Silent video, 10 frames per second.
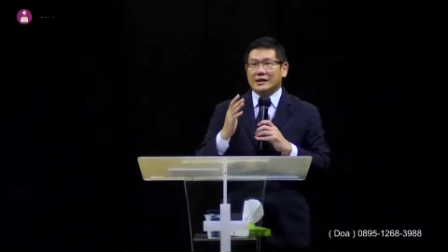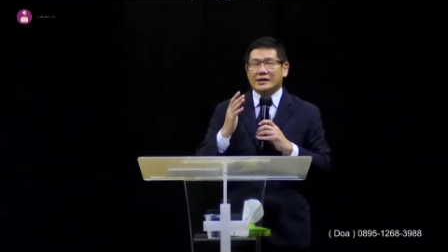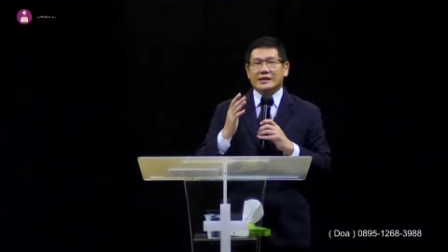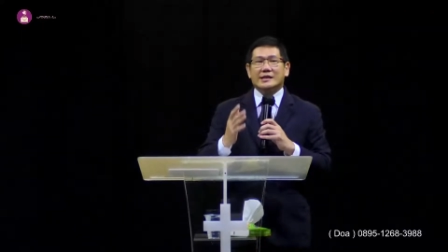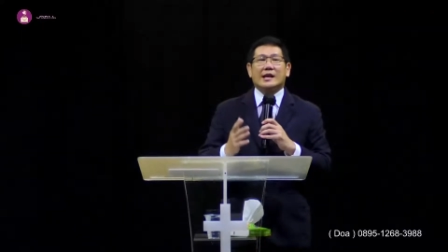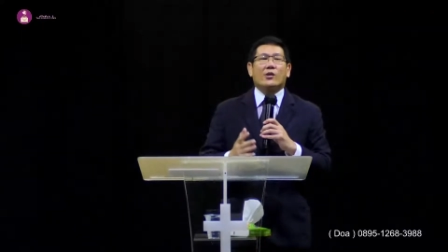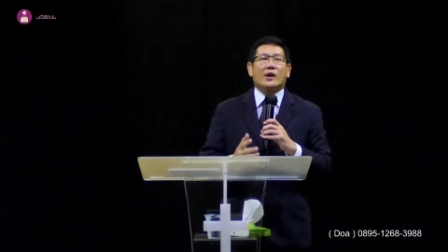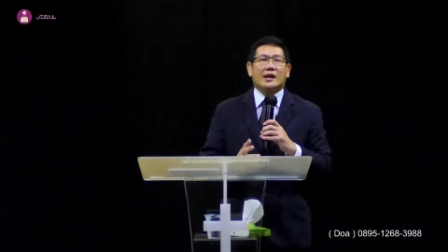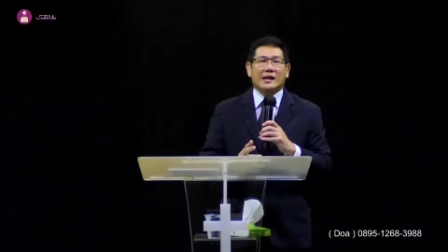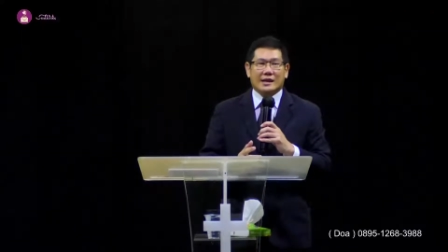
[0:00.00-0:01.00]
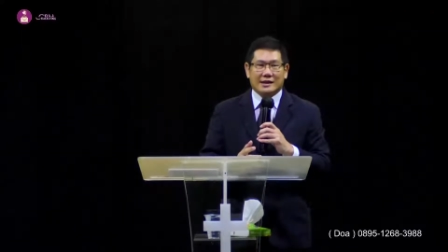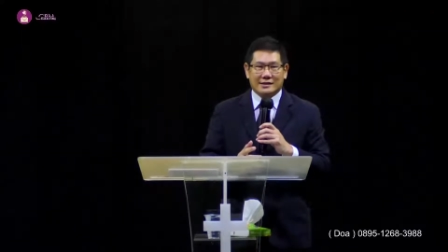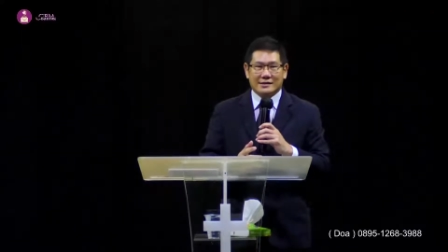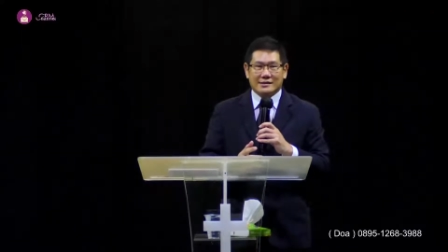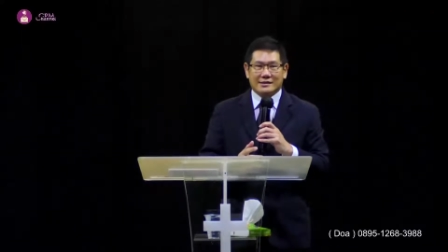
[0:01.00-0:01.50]

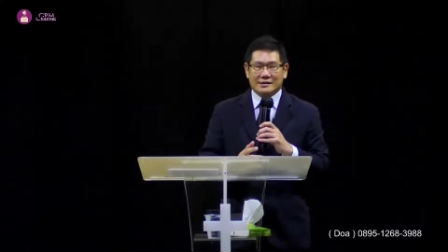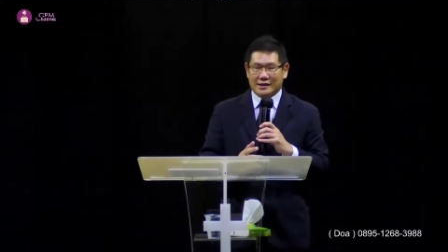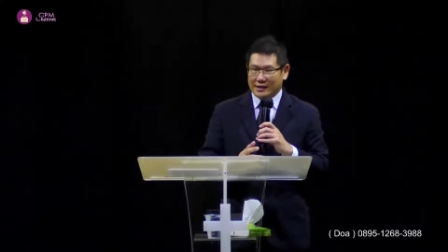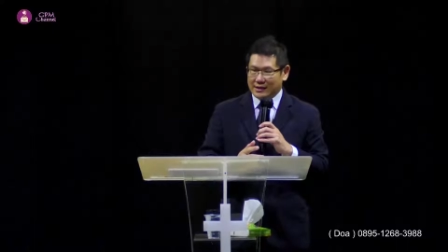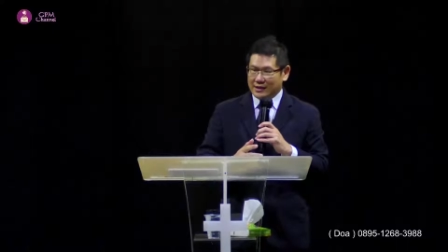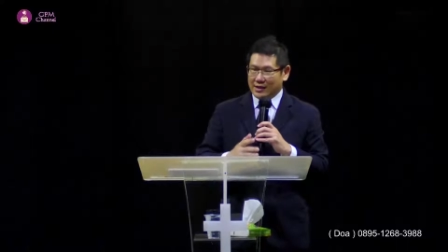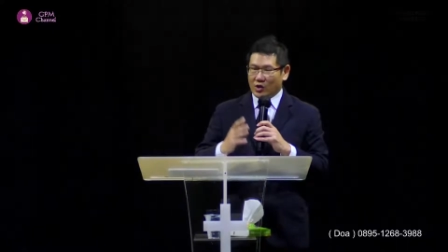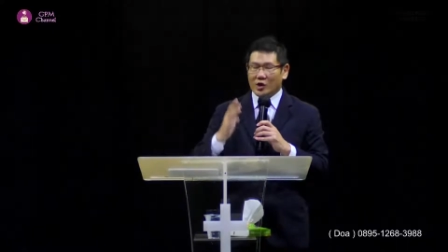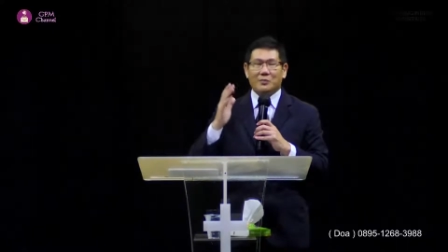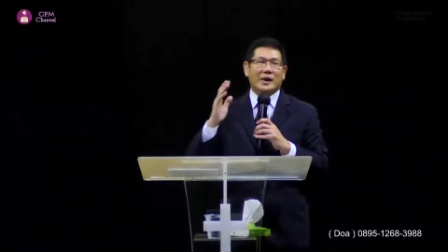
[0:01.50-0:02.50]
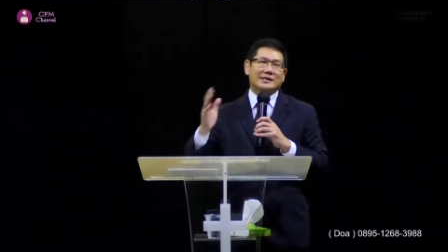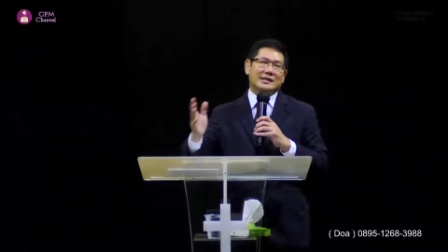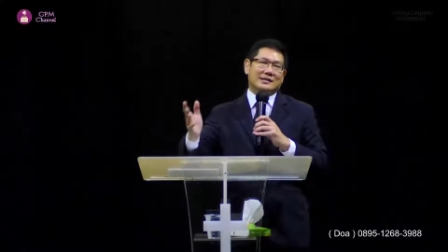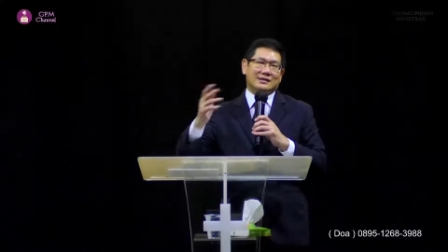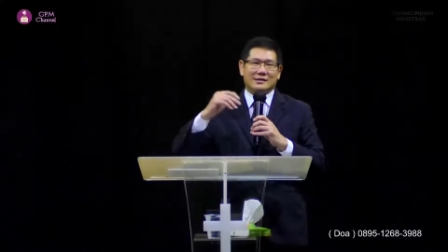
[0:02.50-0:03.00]
ditawarkan ya lu
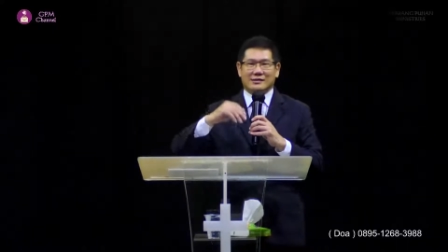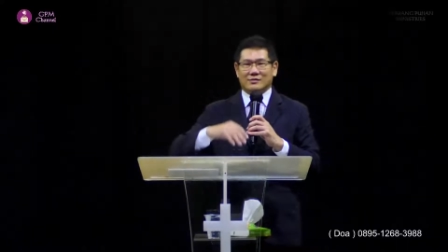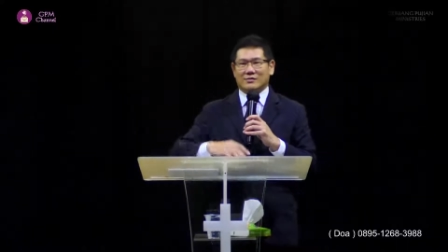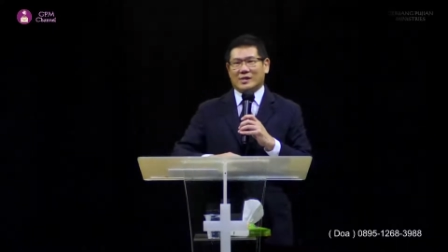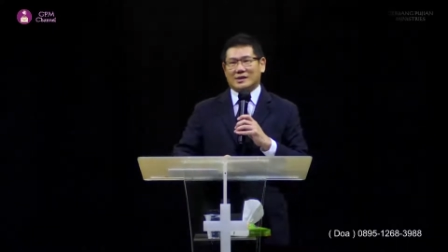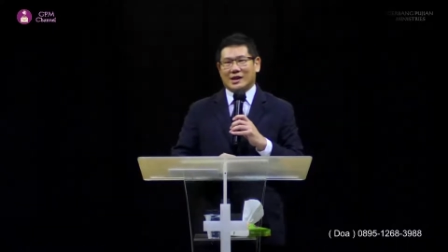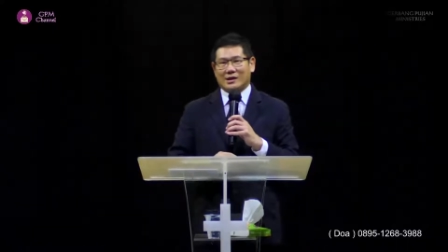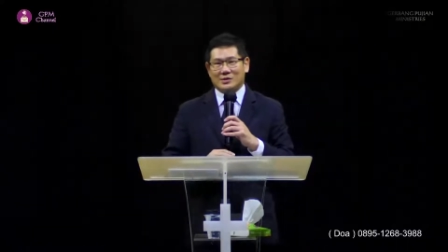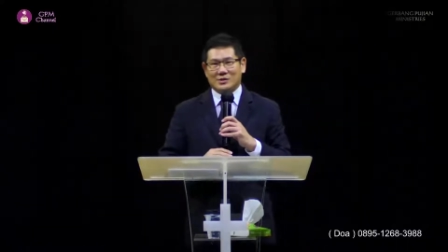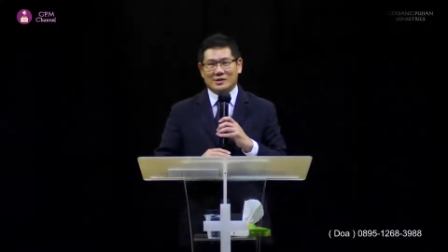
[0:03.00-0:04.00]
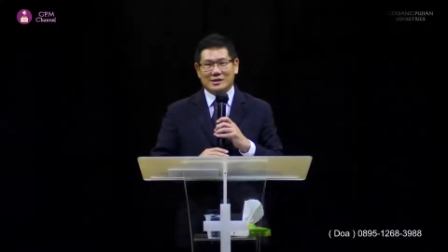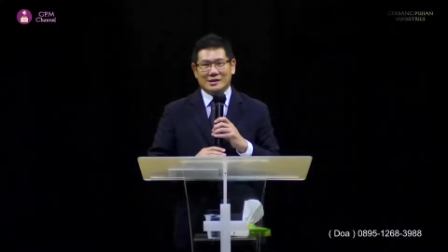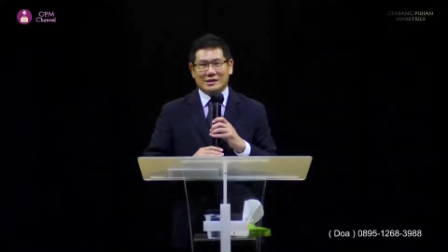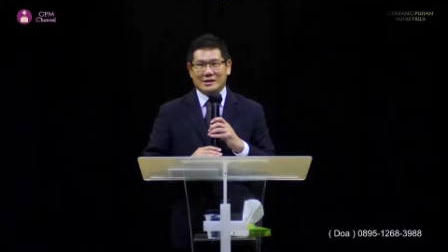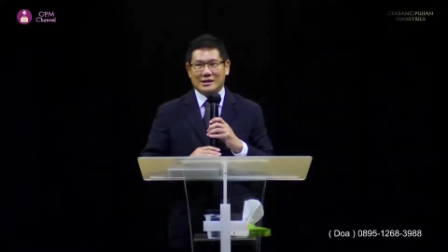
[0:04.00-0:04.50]
lepasin pacar lu
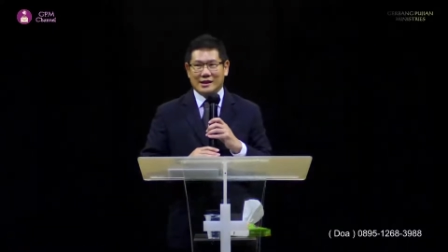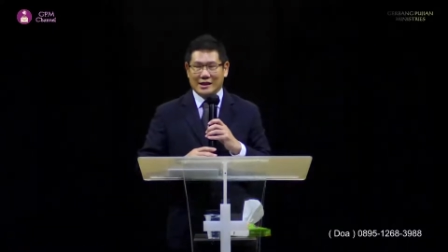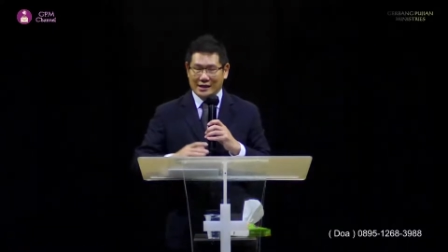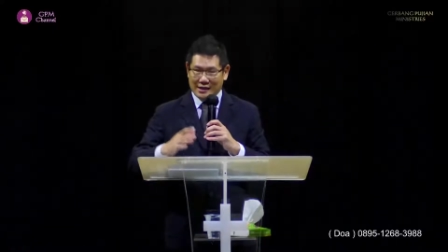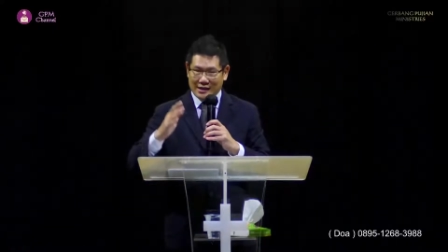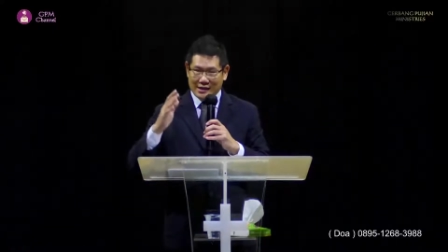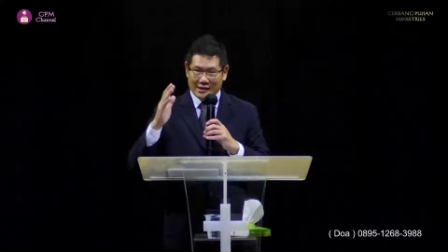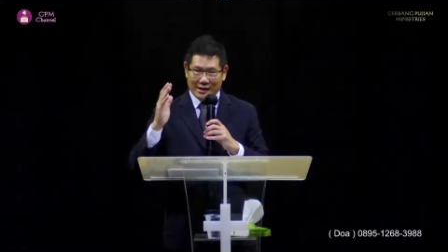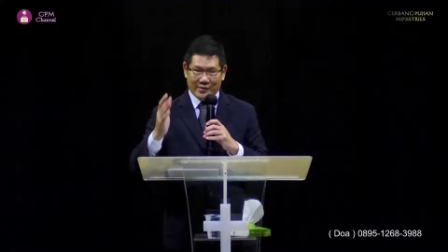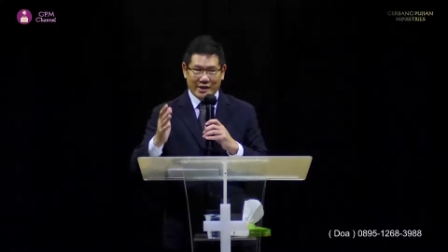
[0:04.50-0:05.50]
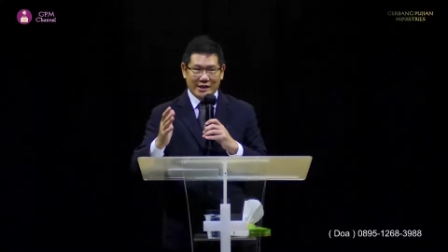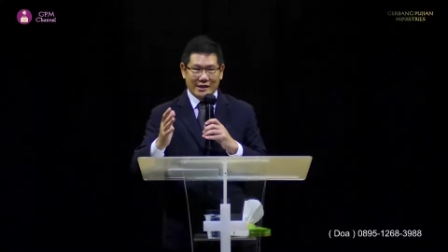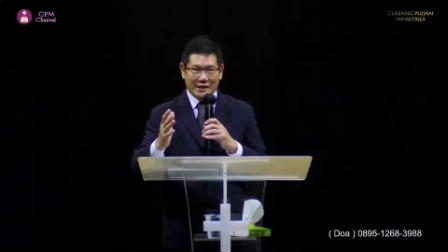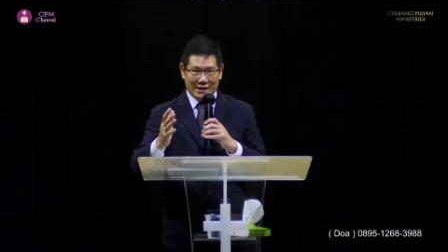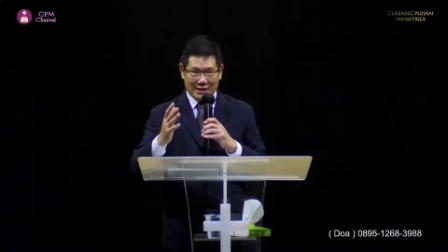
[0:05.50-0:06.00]
ya tapi
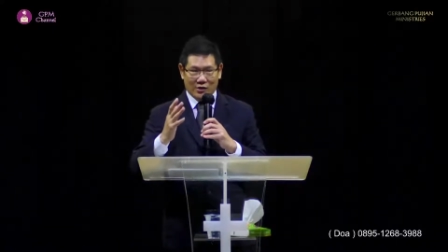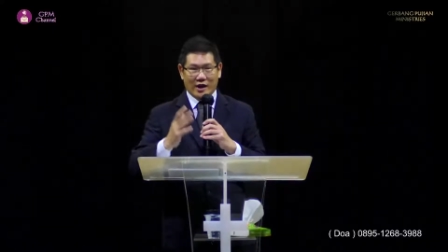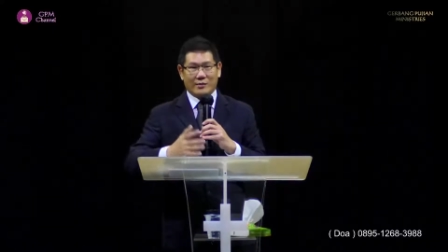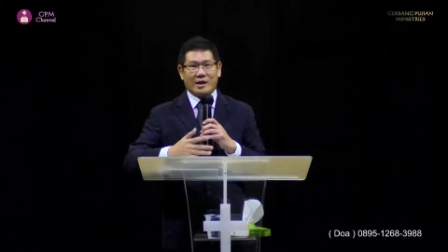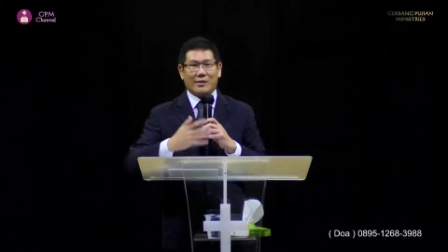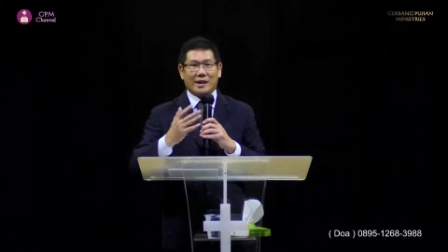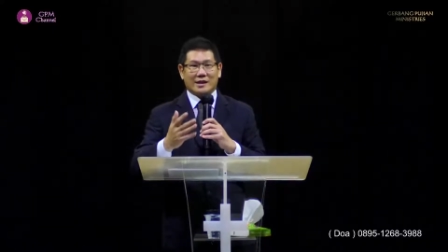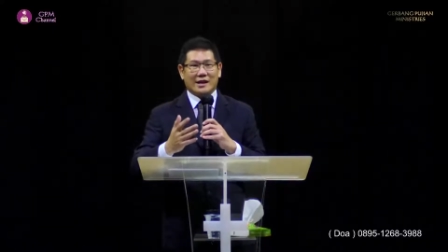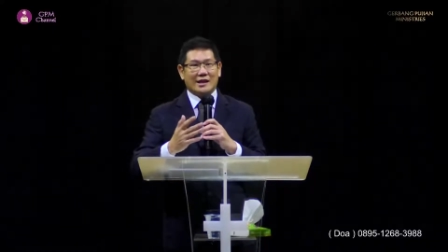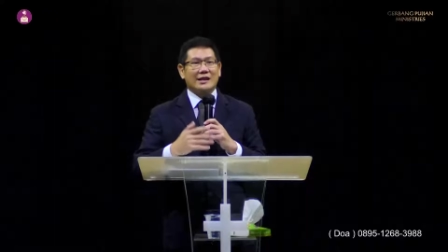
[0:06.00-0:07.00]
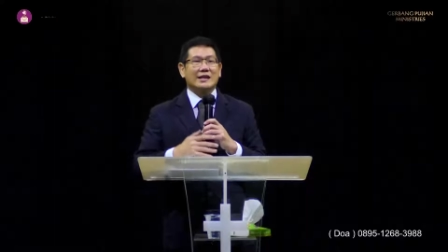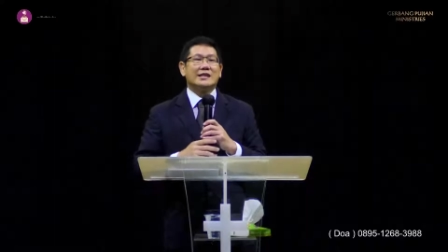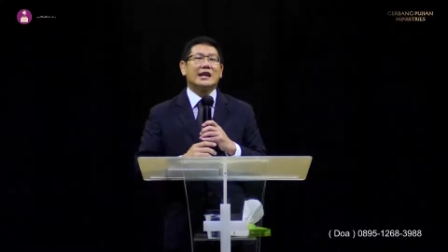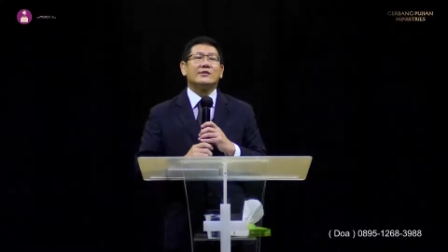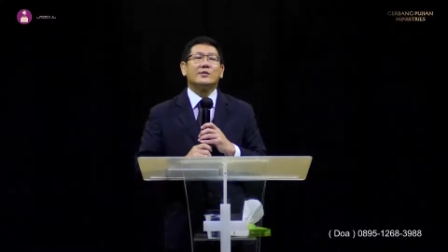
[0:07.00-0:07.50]
lu akan mendapatkan
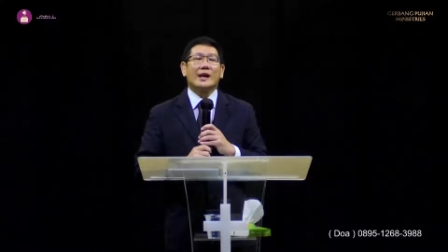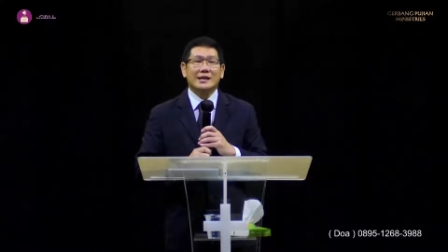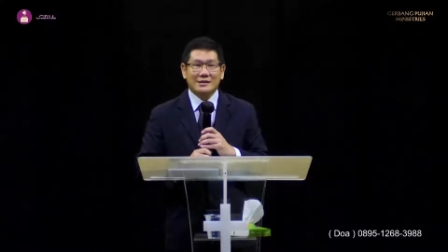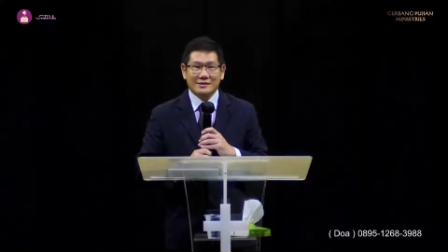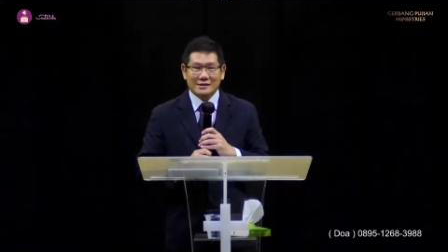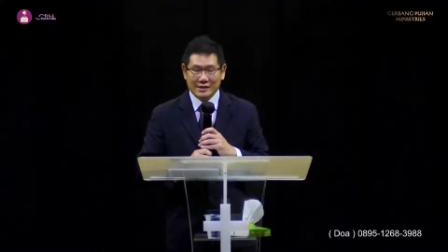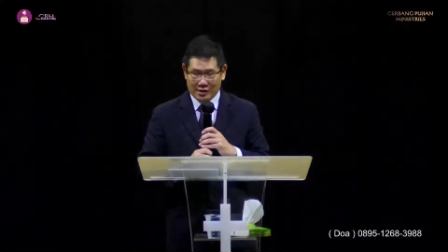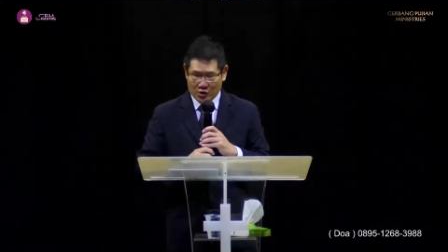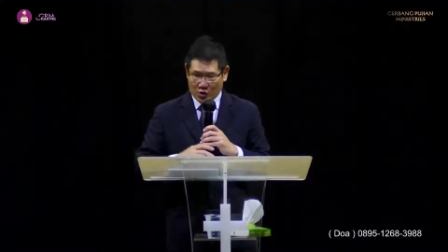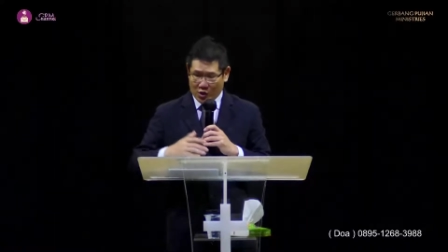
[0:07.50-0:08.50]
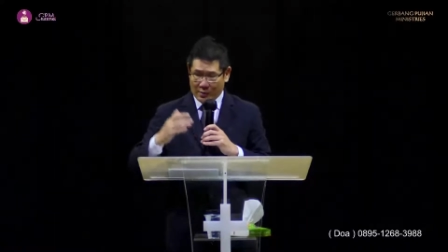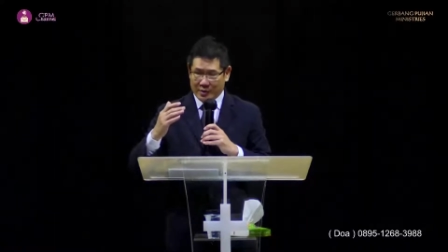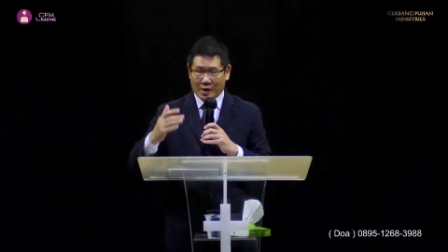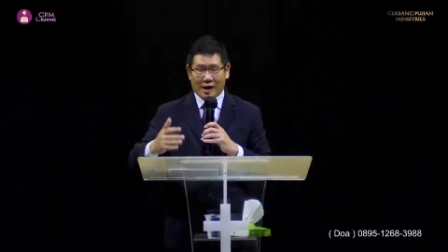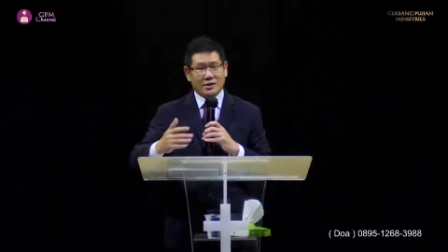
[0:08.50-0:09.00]
yang lebih baik
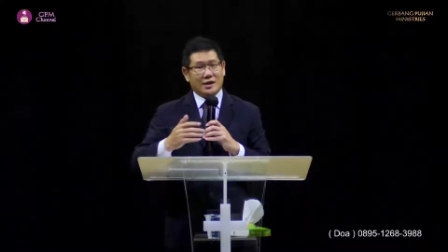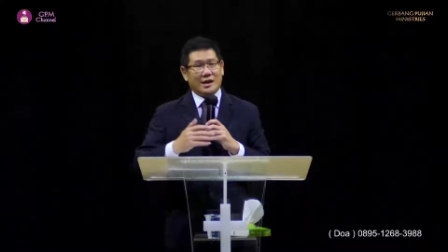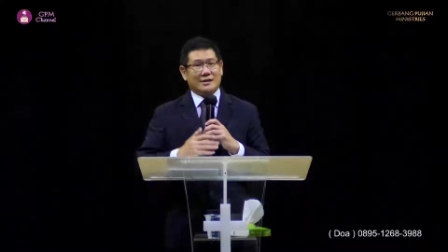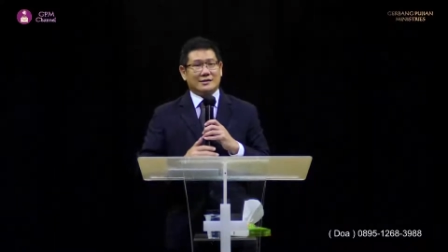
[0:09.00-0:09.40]
dapat raja